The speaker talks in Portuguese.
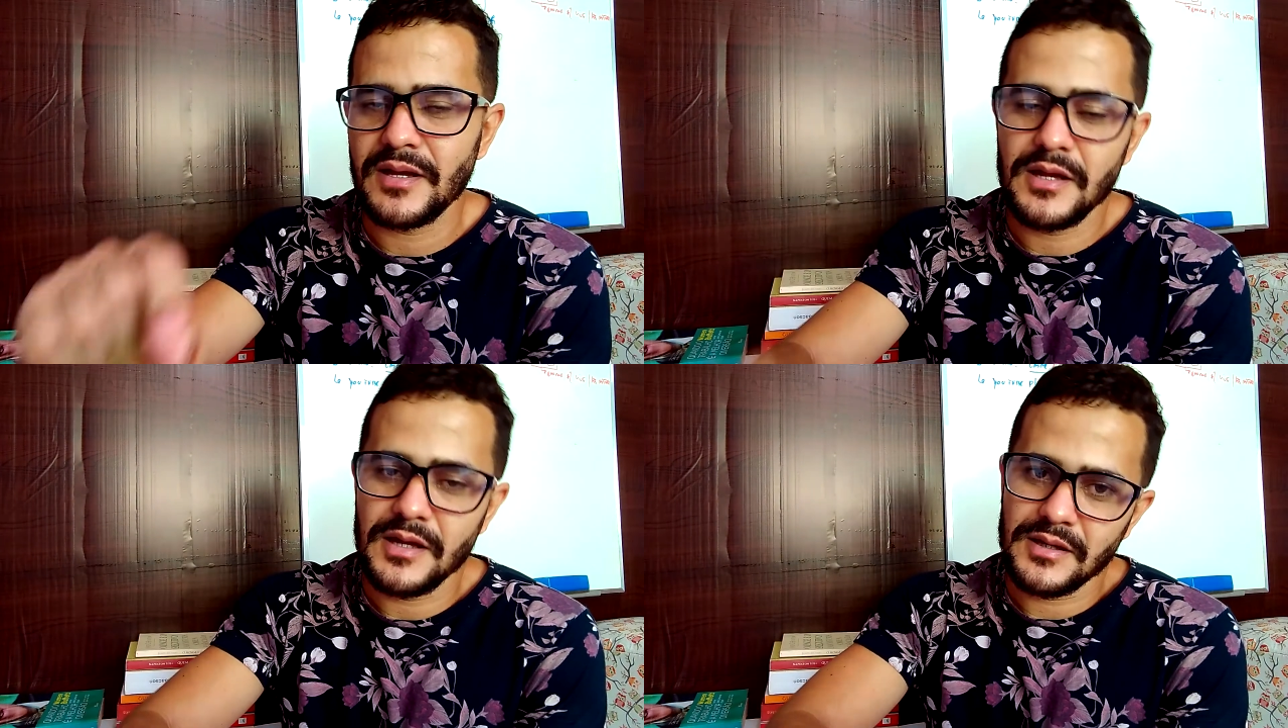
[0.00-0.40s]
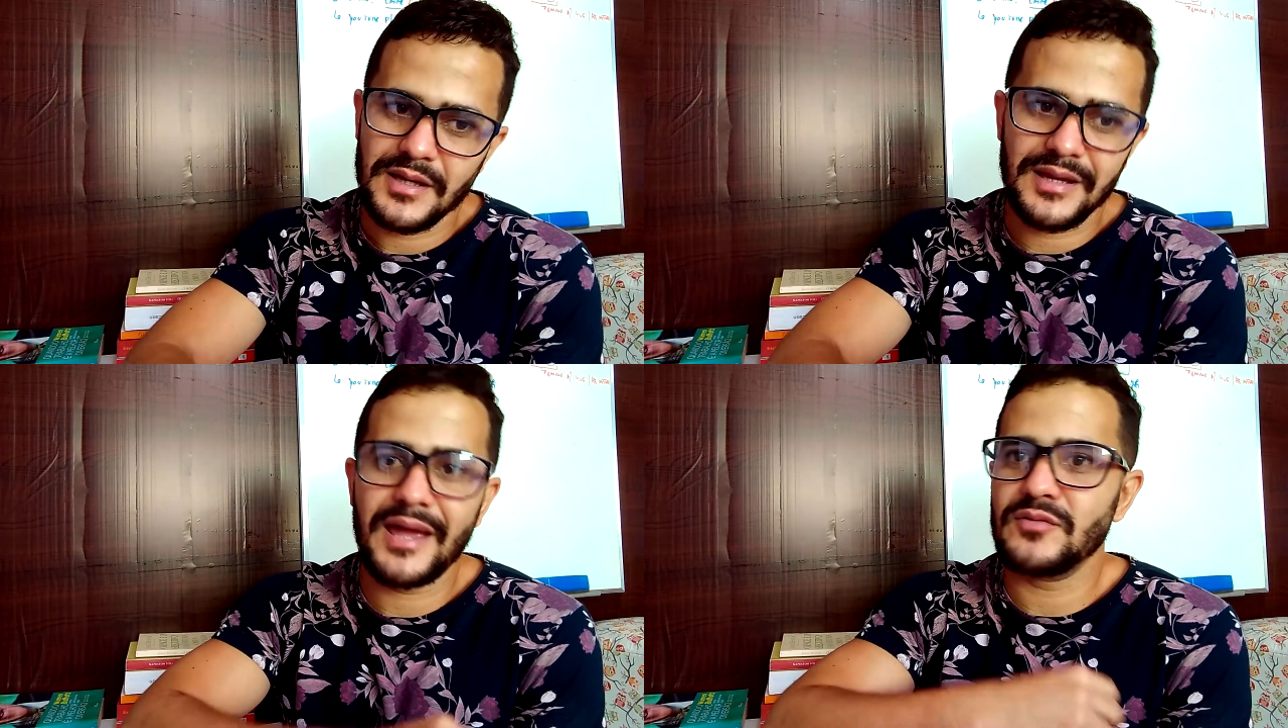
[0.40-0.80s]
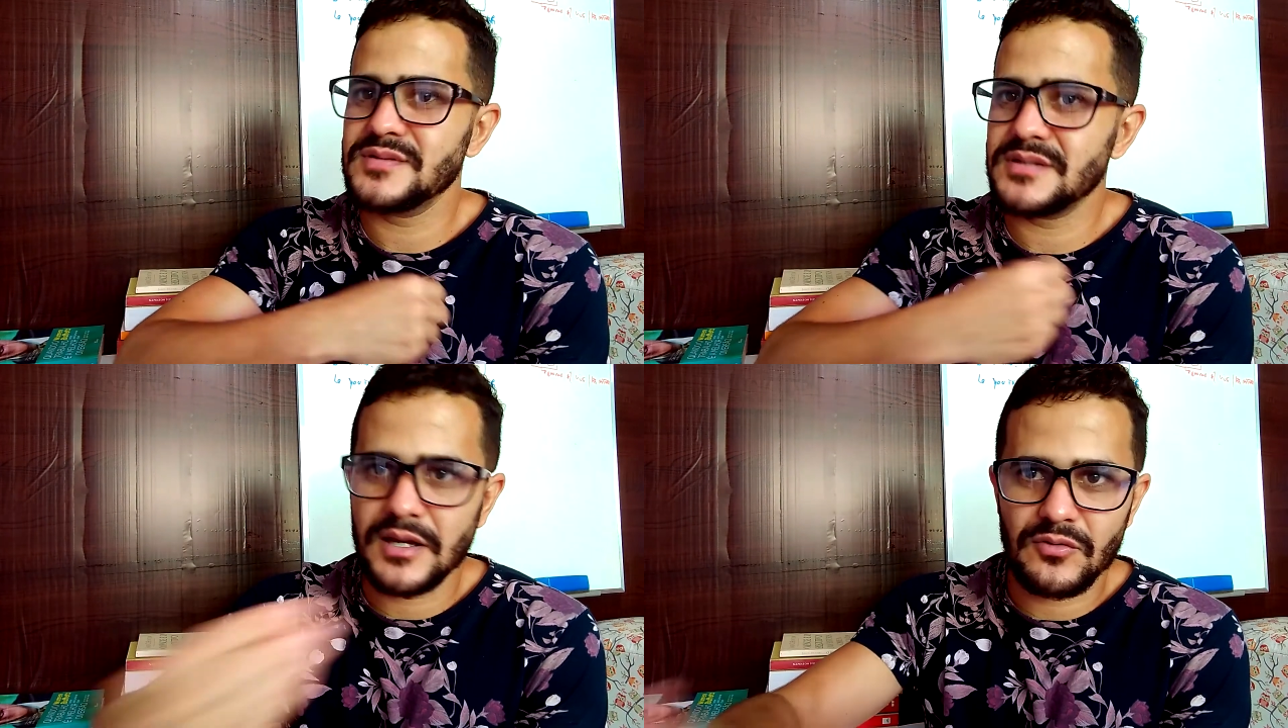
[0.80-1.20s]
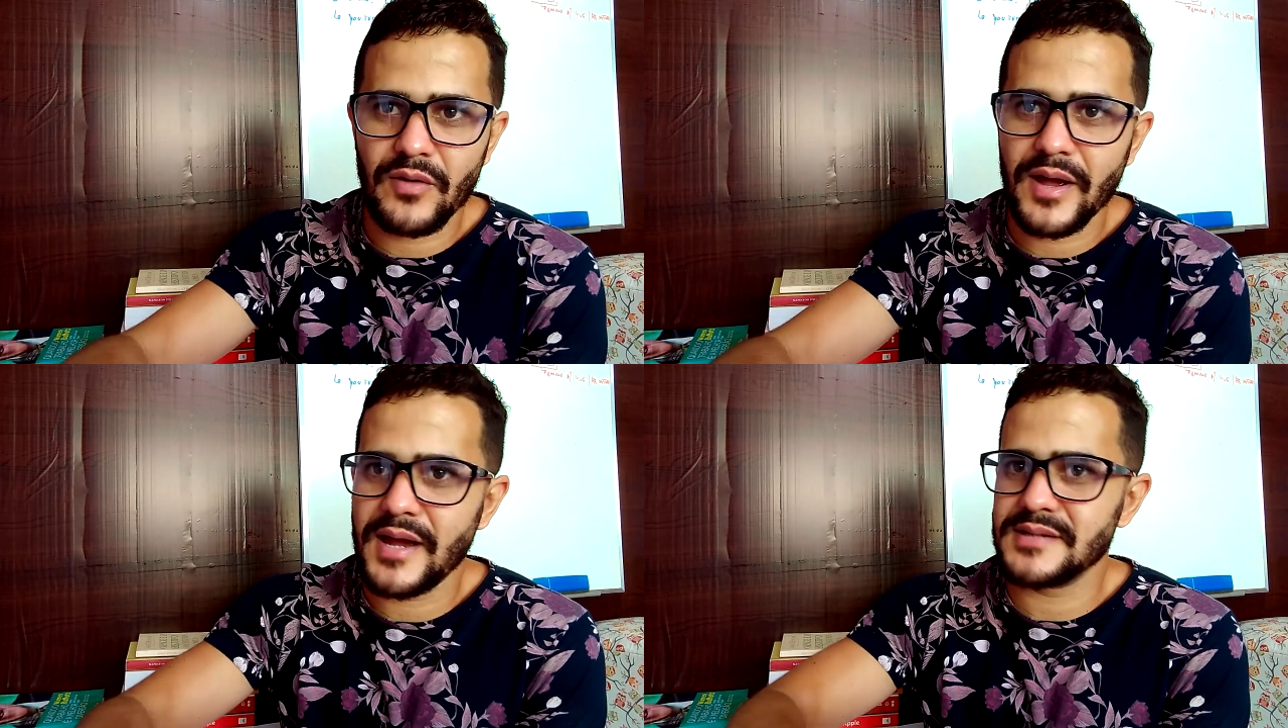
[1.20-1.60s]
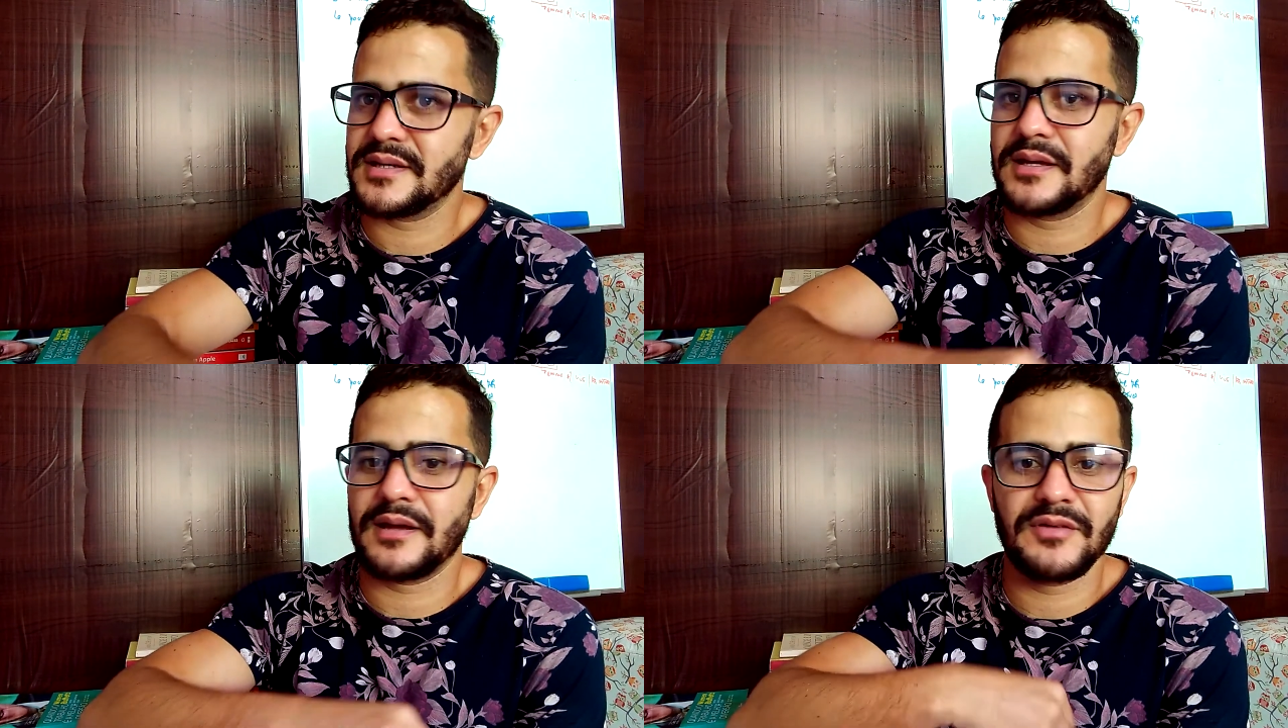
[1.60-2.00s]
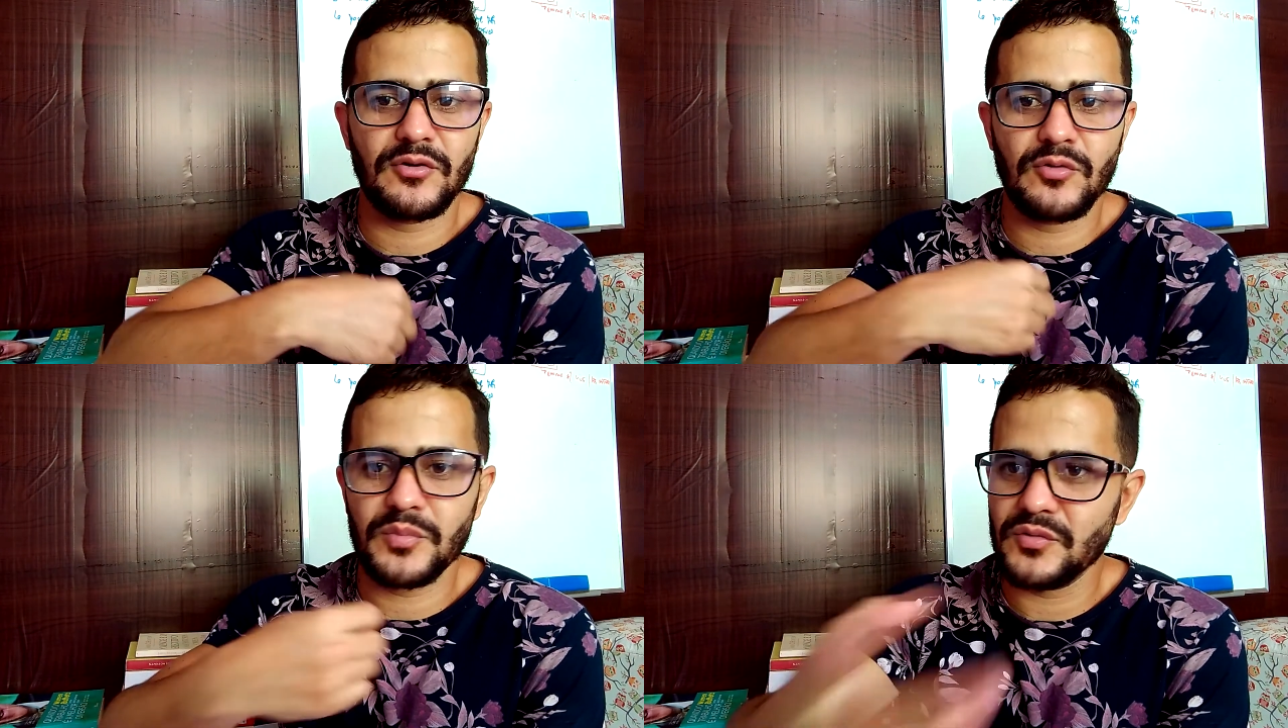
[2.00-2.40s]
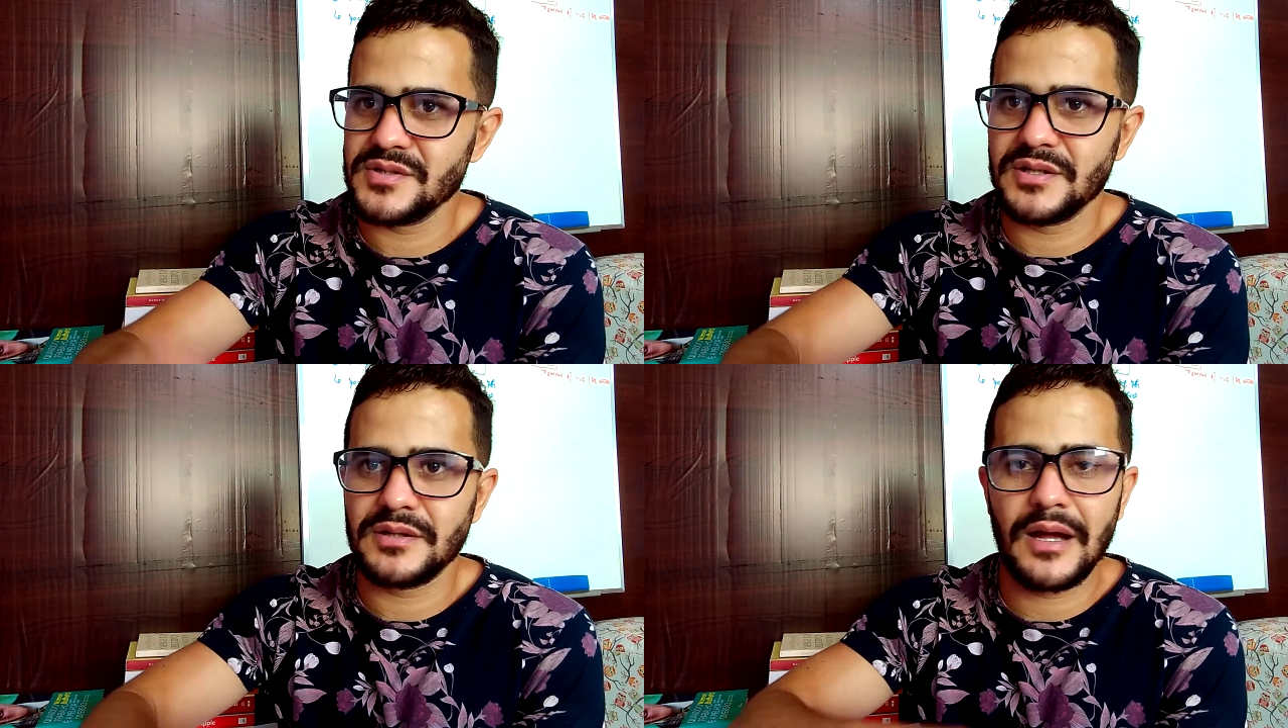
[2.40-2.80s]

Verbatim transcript: que quer anunciar no Google Ads, que quer vender algum produto digital,